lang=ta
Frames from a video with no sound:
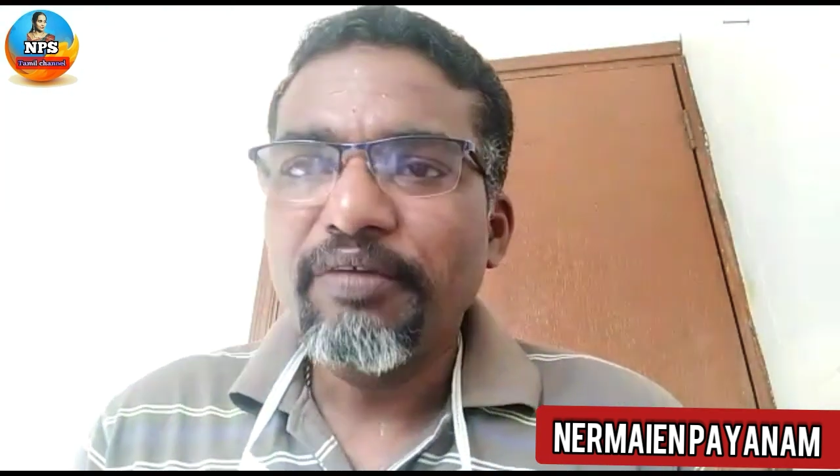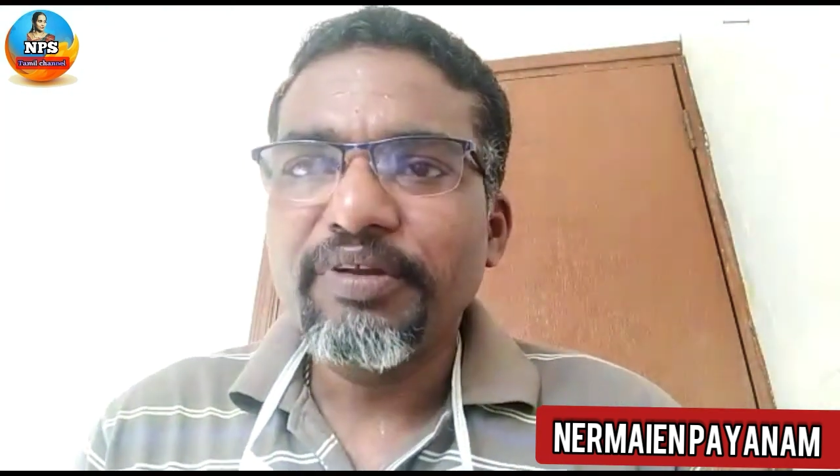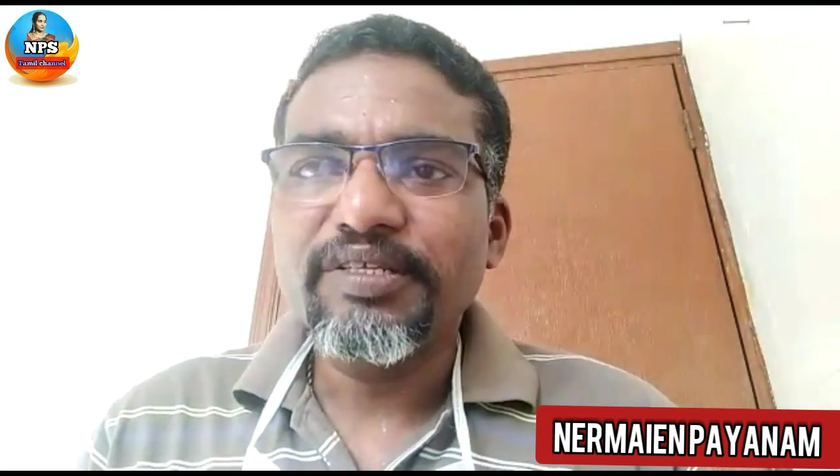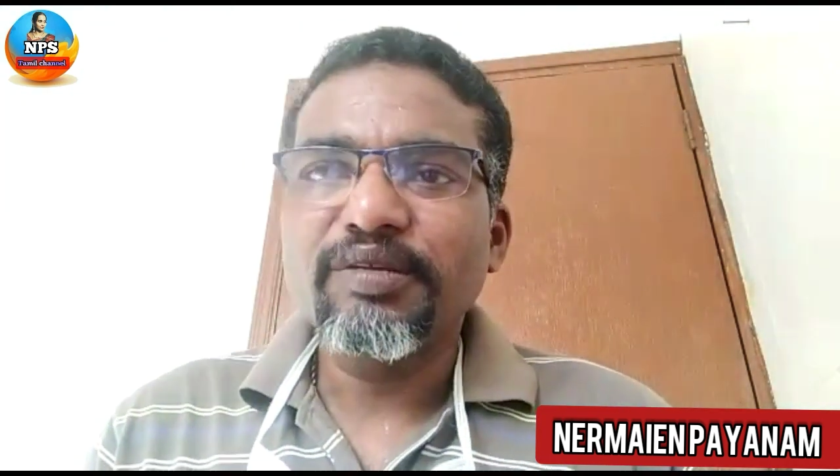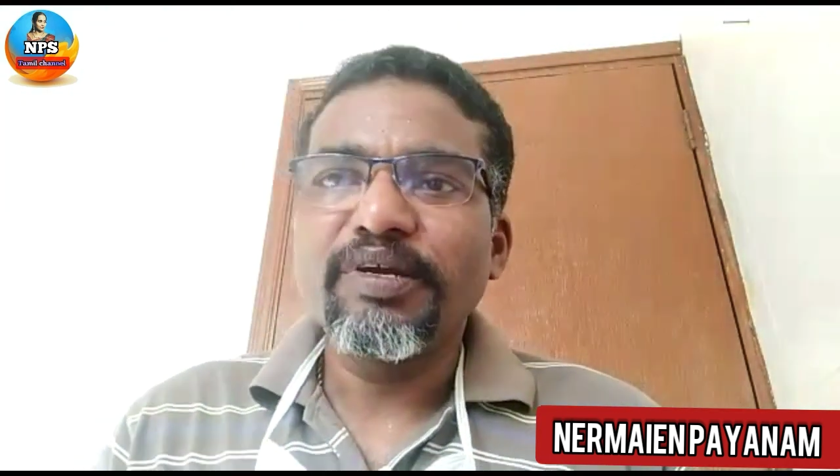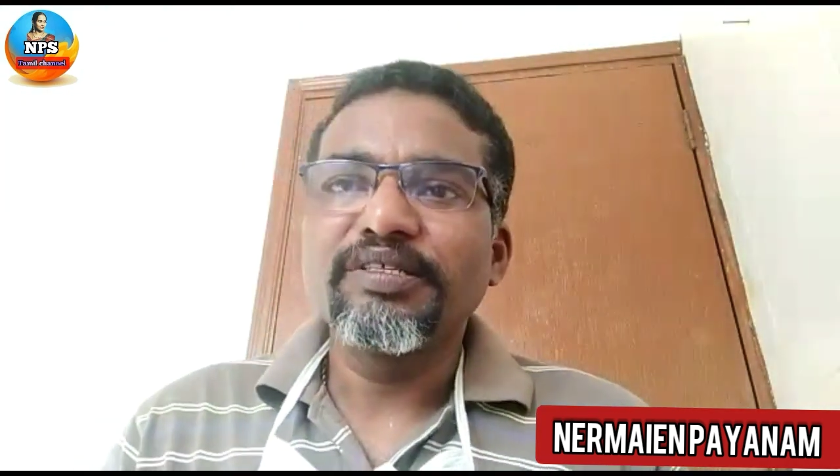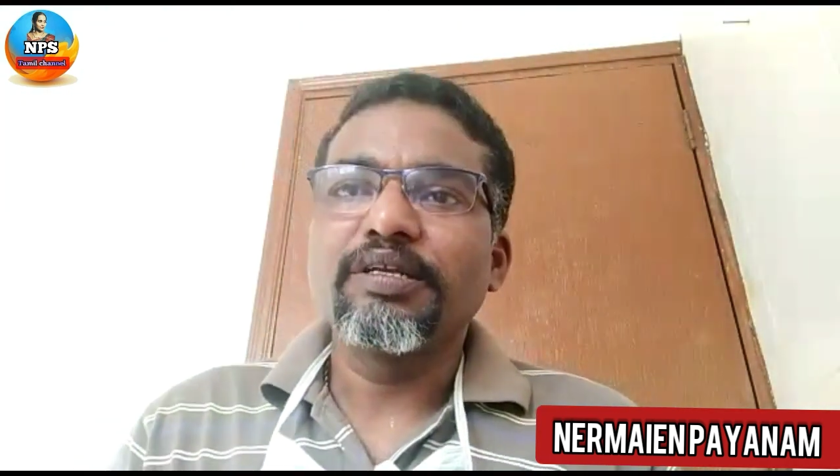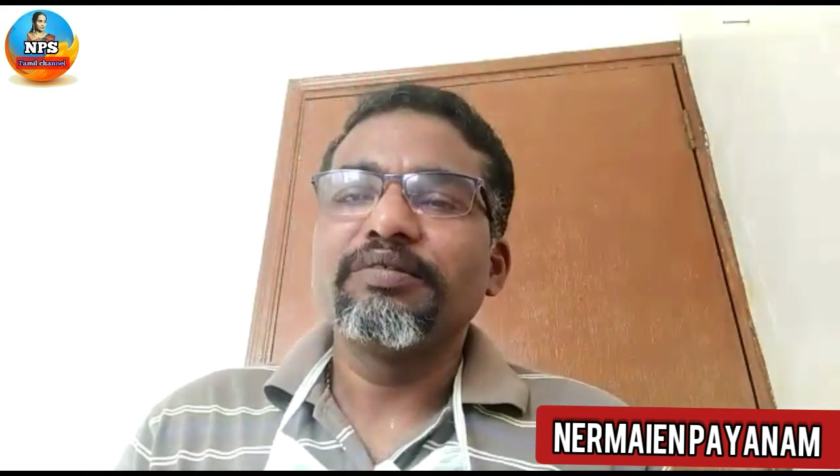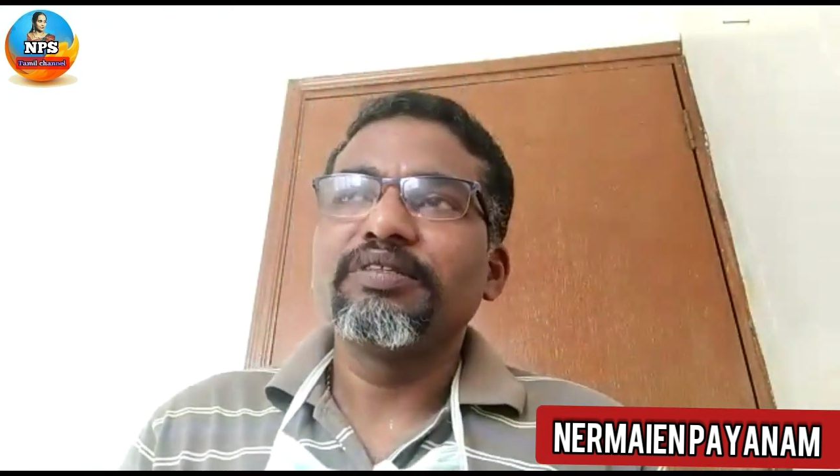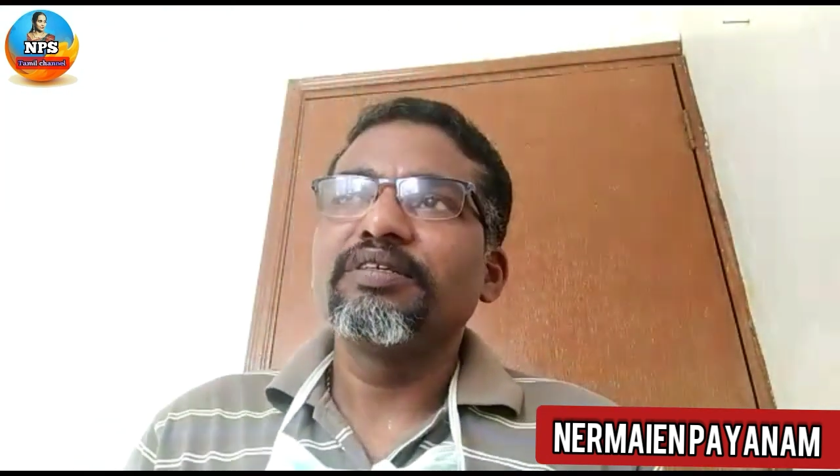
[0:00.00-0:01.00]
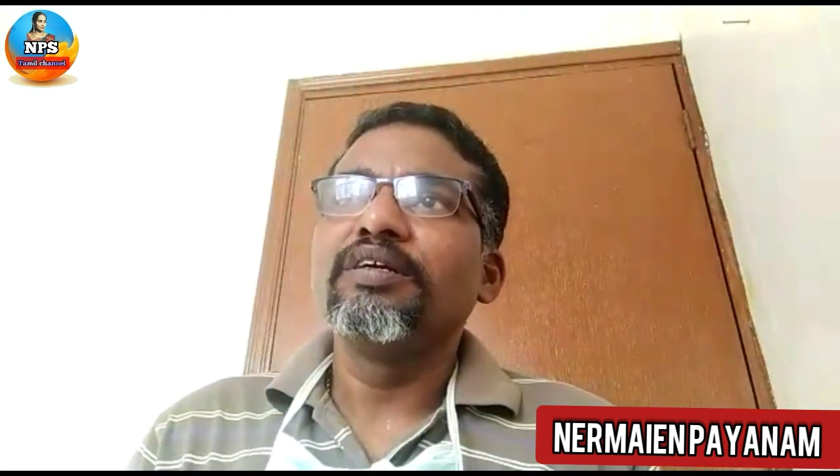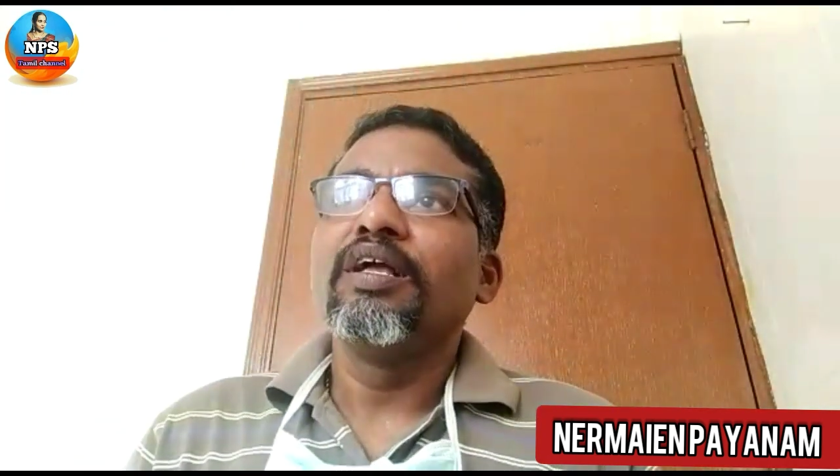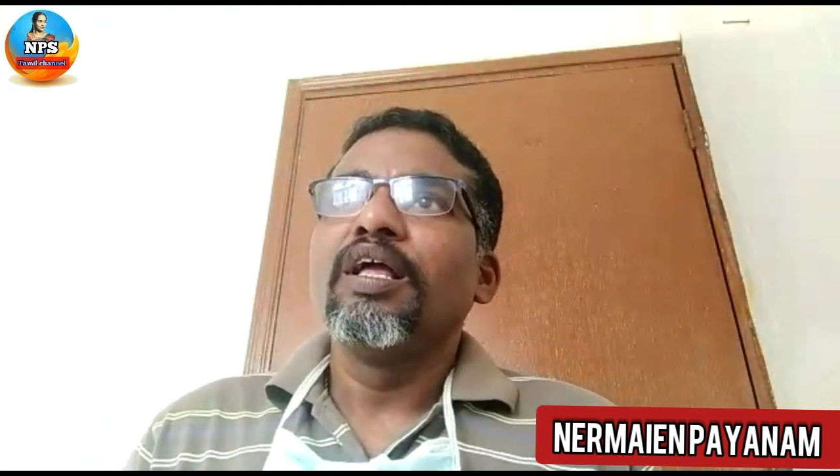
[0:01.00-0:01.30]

ப்ரெஷர் பாயிண்ட்ஸில் வந்து